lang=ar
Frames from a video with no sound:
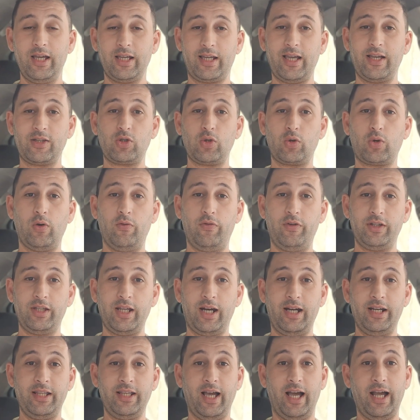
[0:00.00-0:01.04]
كأس
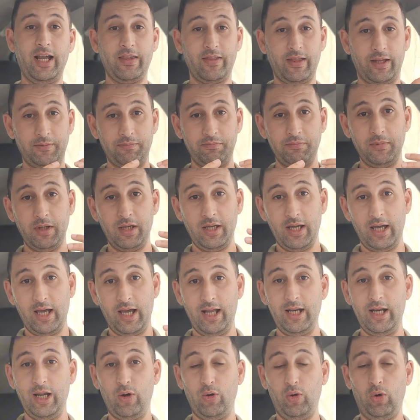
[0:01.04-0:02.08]
الكونفدرالية أيضا
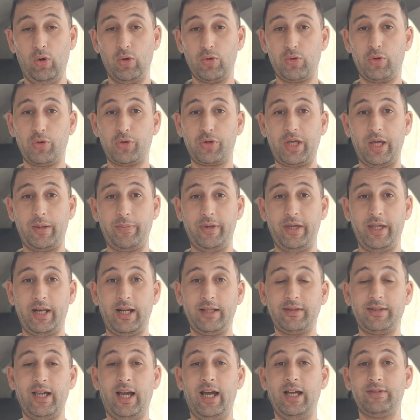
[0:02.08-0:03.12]
هل له حظوظ
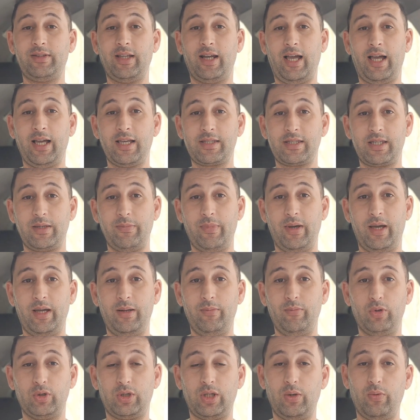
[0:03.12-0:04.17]
كبيرة اتحاد العاصمة
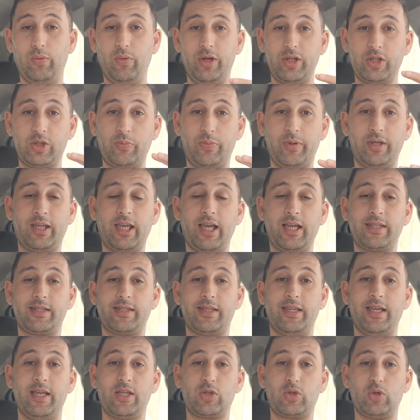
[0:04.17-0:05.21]
المتوج
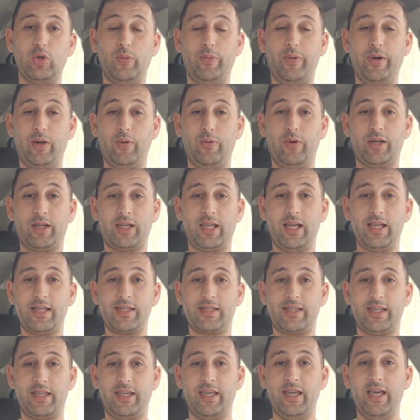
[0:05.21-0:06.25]
بكأس السوبر
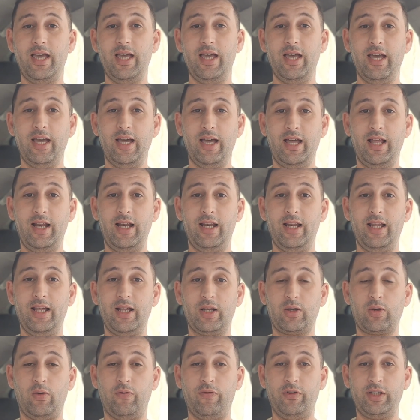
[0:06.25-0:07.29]
وكأس
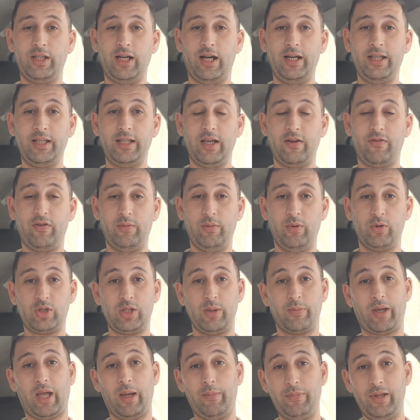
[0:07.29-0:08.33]
الكونفدرالية في
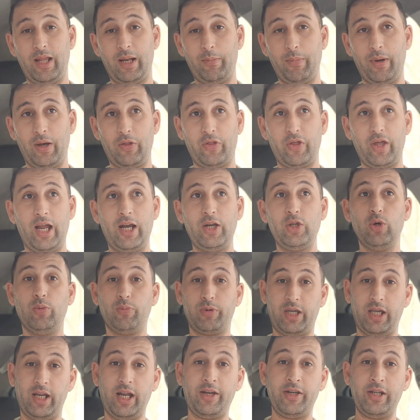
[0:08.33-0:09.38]
الموسم قبل الماضي هل
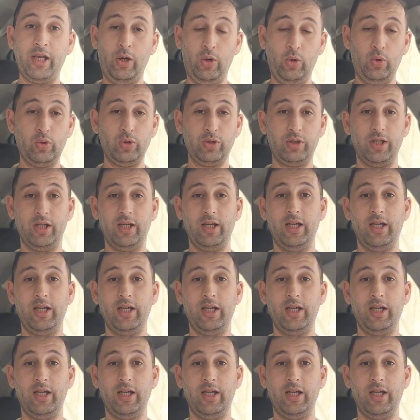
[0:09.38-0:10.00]
يمكن أن يعود